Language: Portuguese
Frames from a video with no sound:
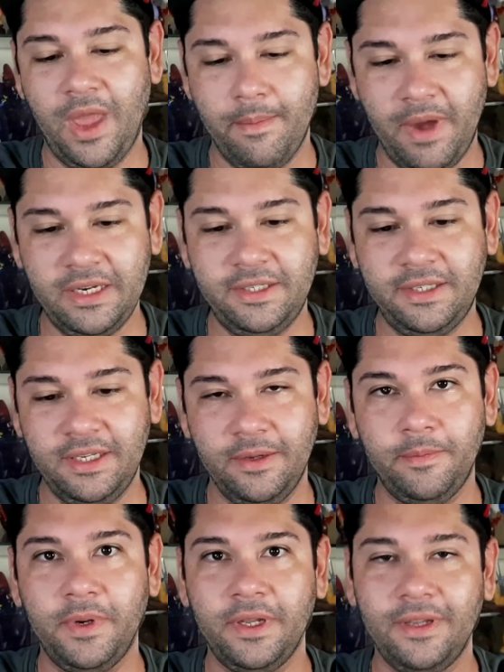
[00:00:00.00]
mas eu
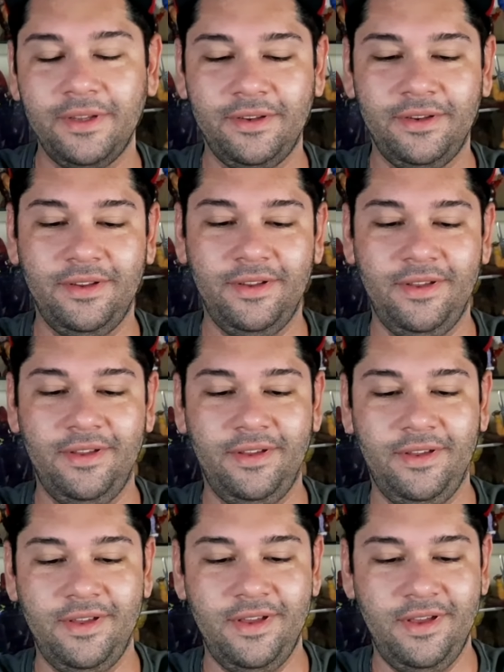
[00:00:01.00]
gostei, gostei
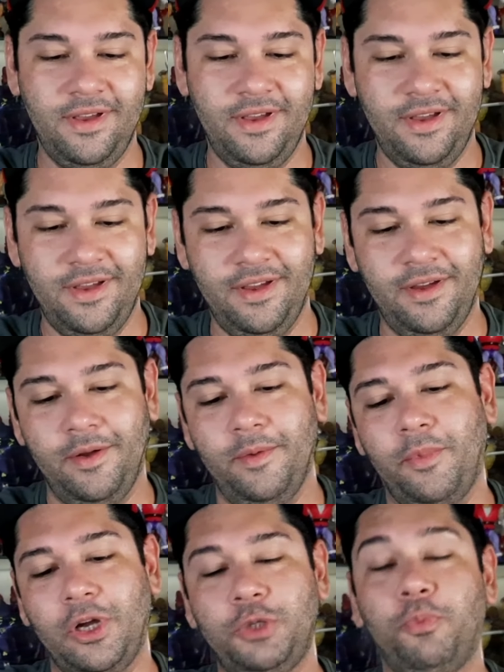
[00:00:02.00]
sim.
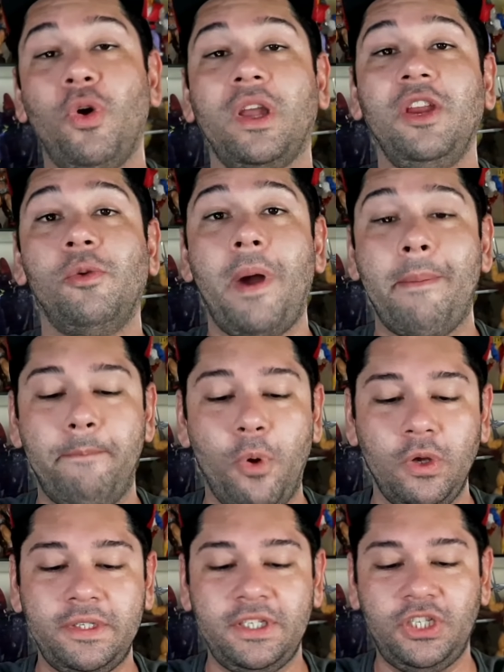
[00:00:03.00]
Pode pôr aqui numa
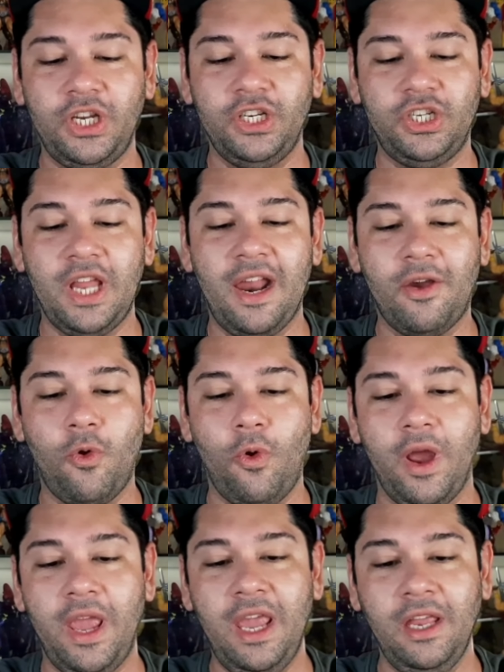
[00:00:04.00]
pose, gente, dela
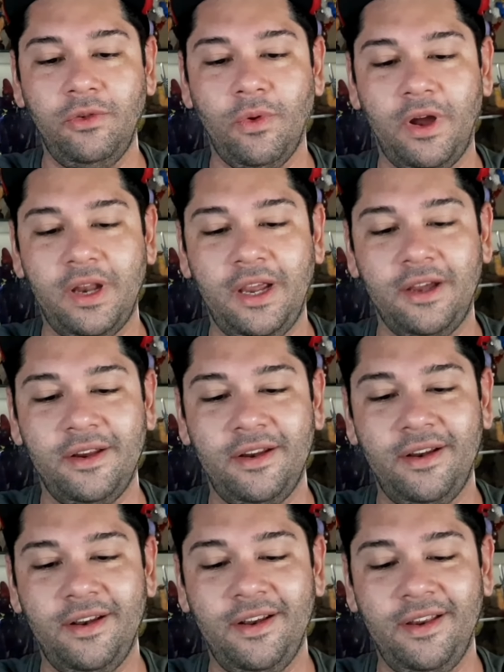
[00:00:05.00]
correndo, olha.
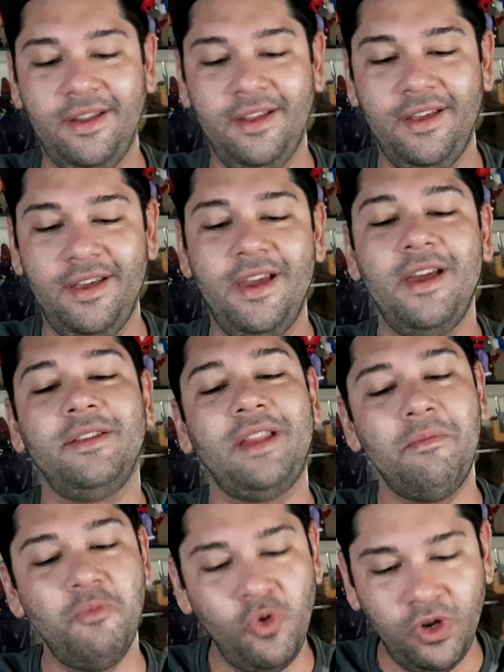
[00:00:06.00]

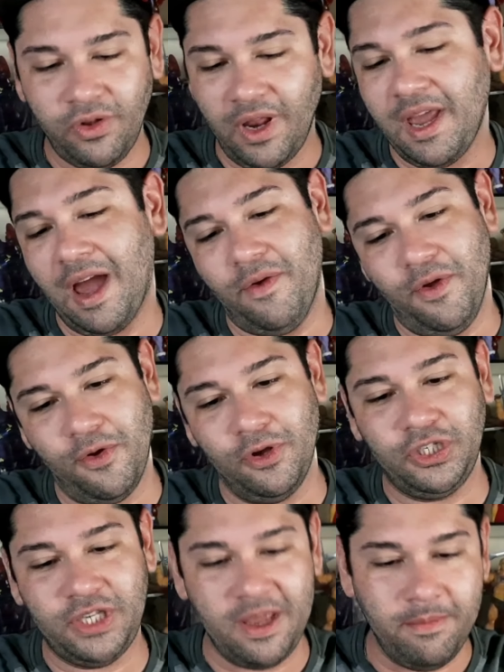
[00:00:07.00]
Tá muito legal. Eu
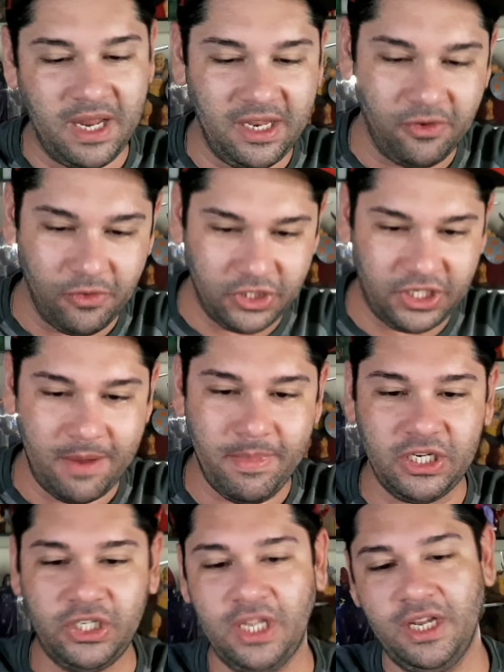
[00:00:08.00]
gostei, Breno, gostei
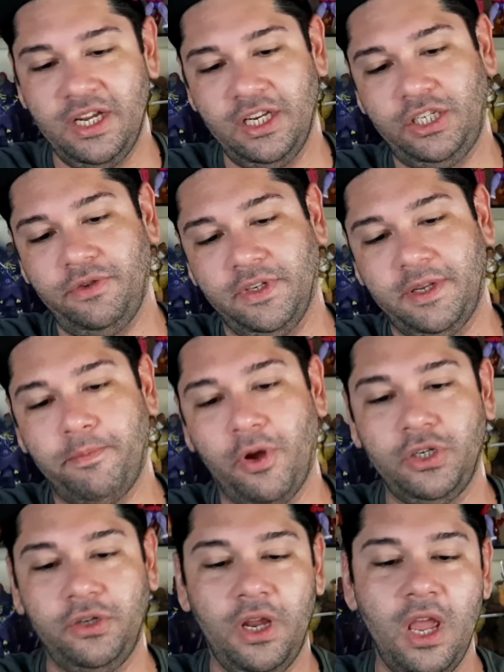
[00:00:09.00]
bastante. Você
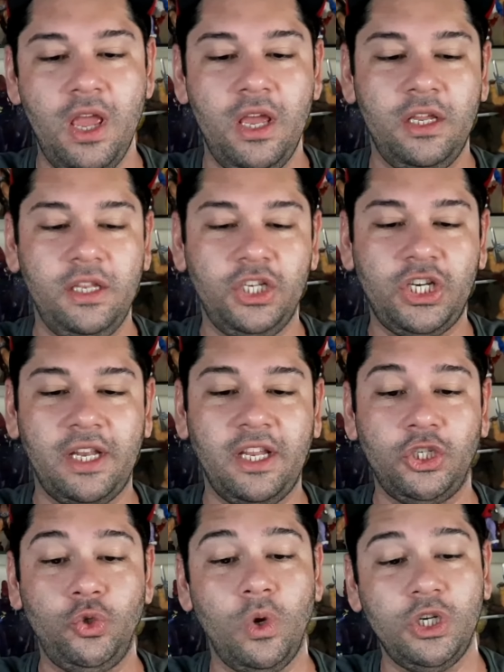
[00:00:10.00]
pode deixar
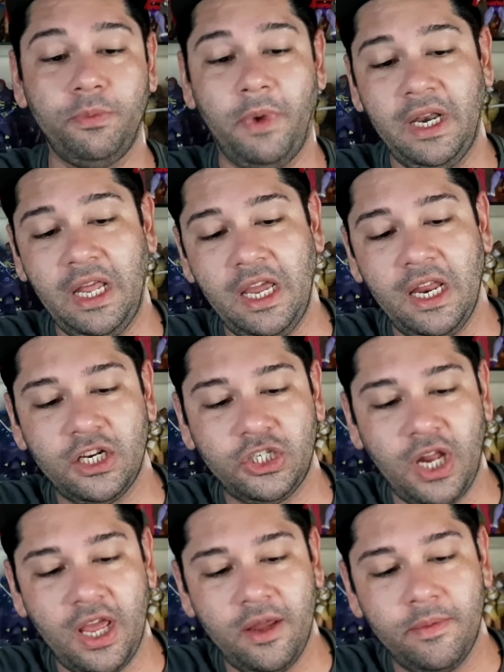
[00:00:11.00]
das duas maneiras,
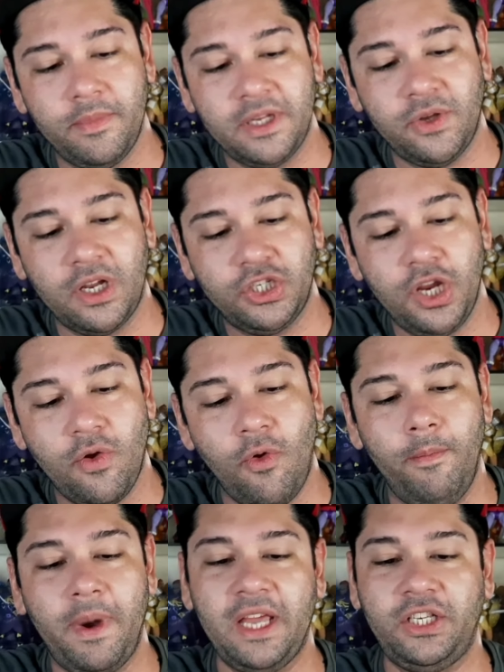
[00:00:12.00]
né? Mas eu acho que
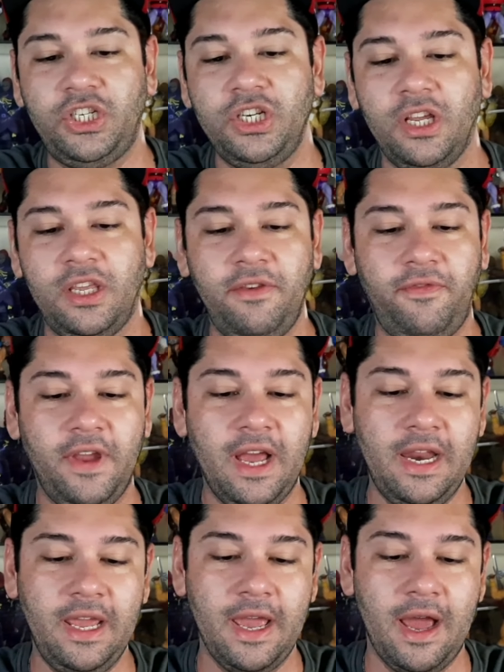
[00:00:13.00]
completinha aqui fica
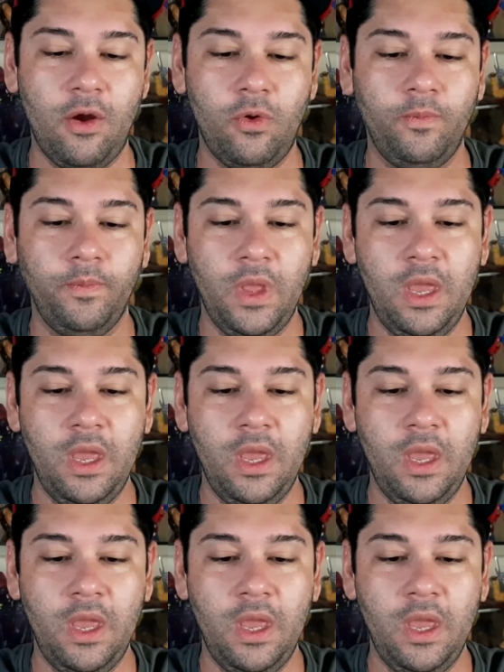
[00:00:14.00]
legal.